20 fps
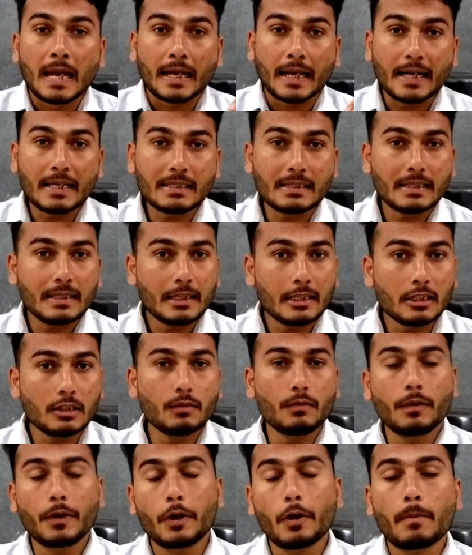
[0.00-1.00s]
गाइस इस
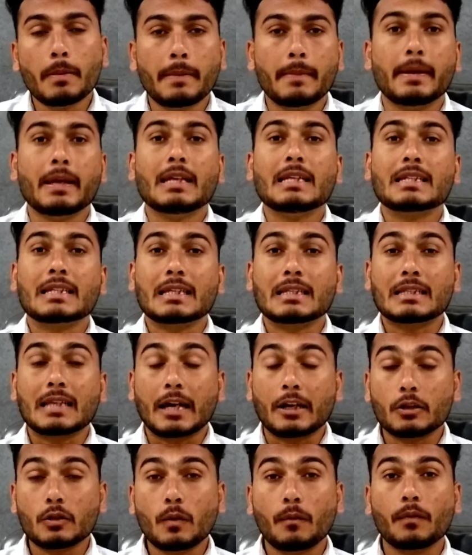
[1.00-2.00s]
वीडियो में मैं इसके
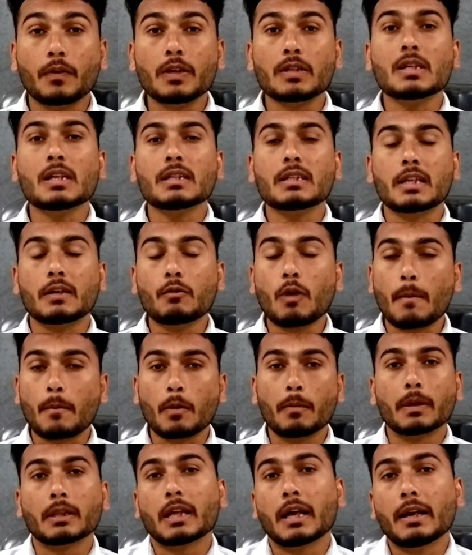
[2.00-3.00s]
सारे जो फीचर्स है वो आपको
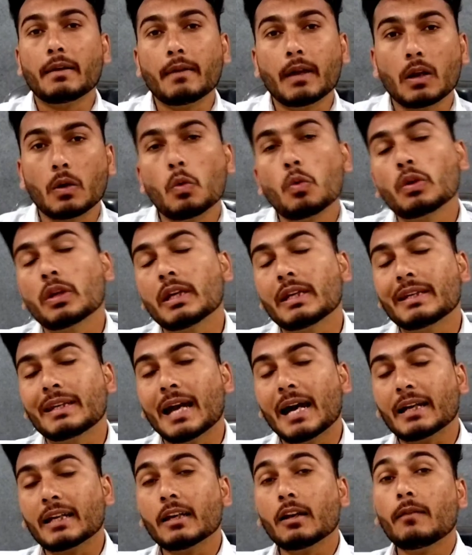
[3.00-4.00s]
बताने वाला हूँ कि
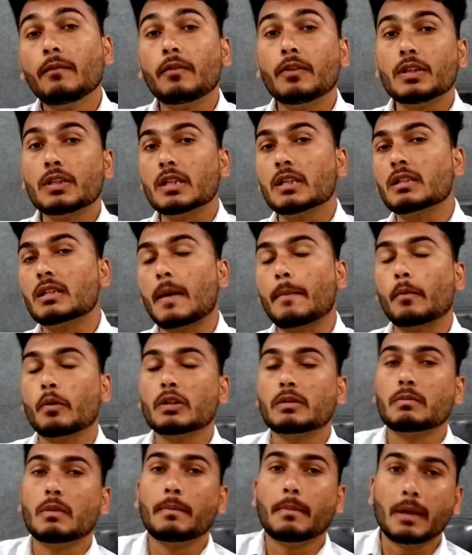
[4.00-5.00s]
क्या क्या फीचर्स आपको
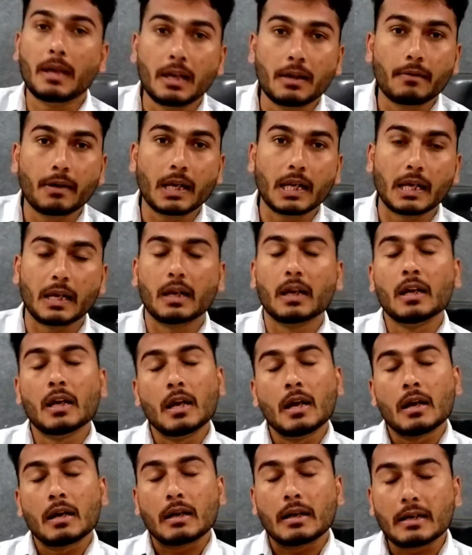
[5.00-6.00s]
इसमें मिलने वाले हैं
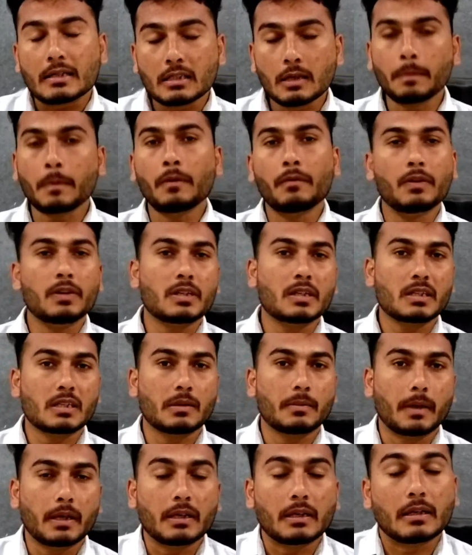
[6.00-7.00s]
गजब के फीचर से
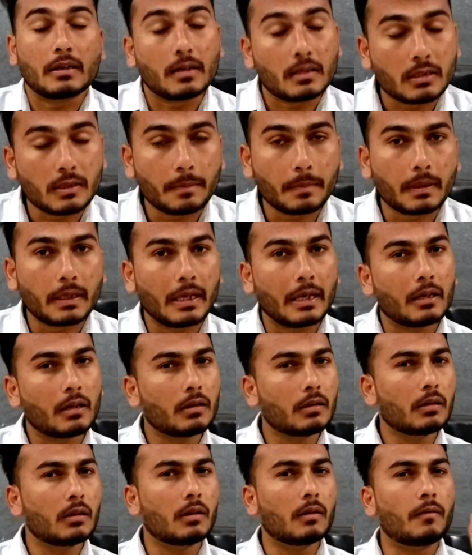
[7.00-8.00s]
भाई गजब के एक
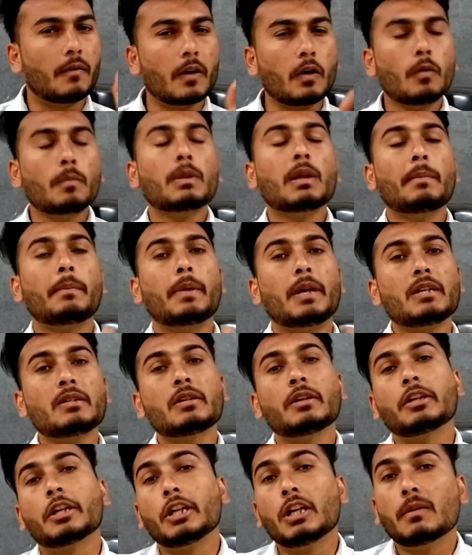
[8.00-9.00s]
वन ऑफ द
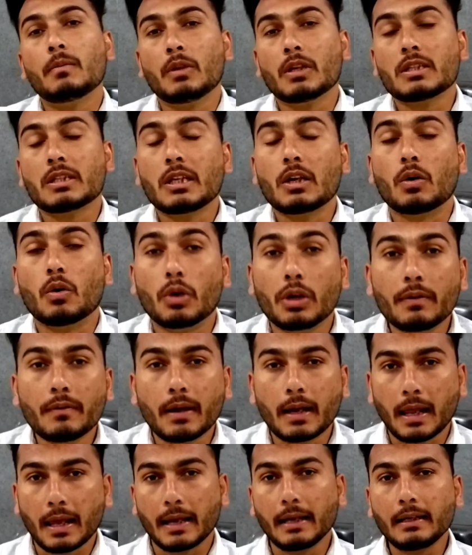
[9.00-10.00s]
बेस्ट टी डब्ल्यू होने
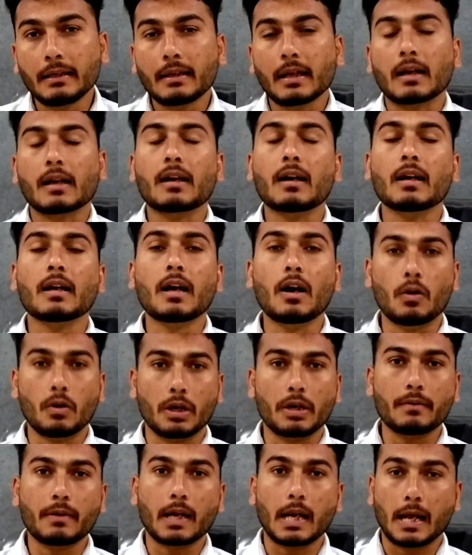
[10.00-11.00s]
वाला है टक्कर का
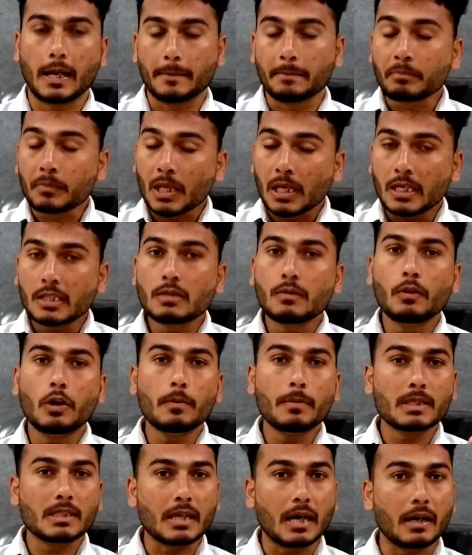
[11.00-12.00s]
होने वाला है इस वीडियो
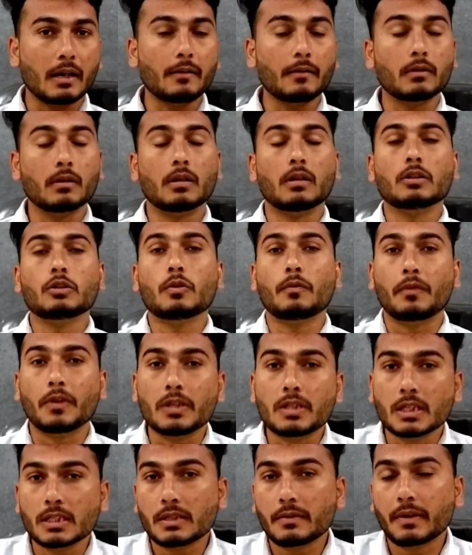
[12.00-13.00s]
में सारे जो
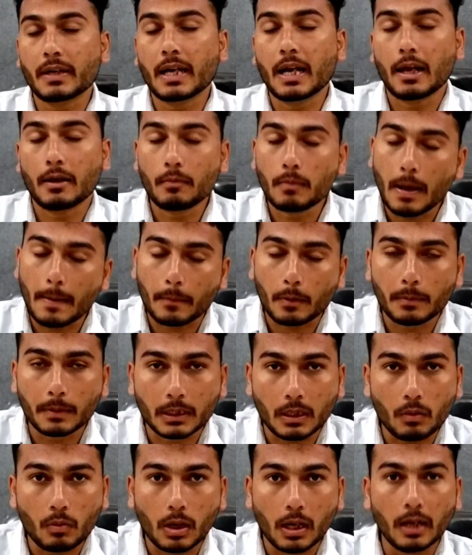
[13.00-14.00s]
फीचर्स वगैरह है मैं आपको
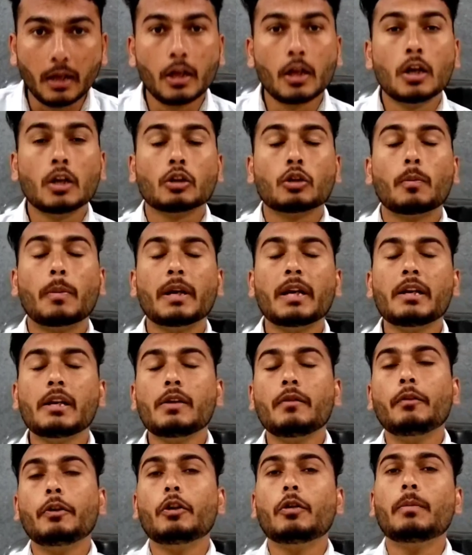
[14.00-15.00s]
बताऊंगा तो बने रहिए
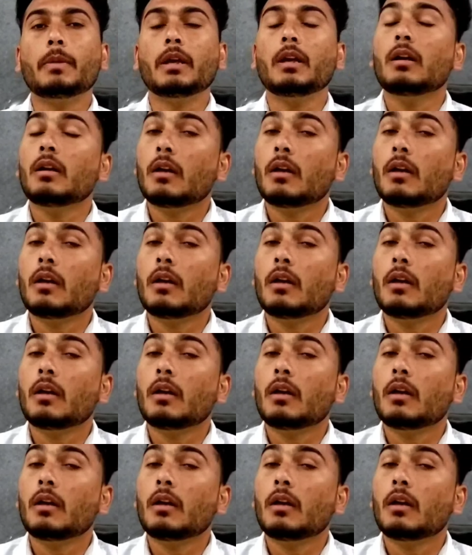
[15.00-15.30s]
वीडियो में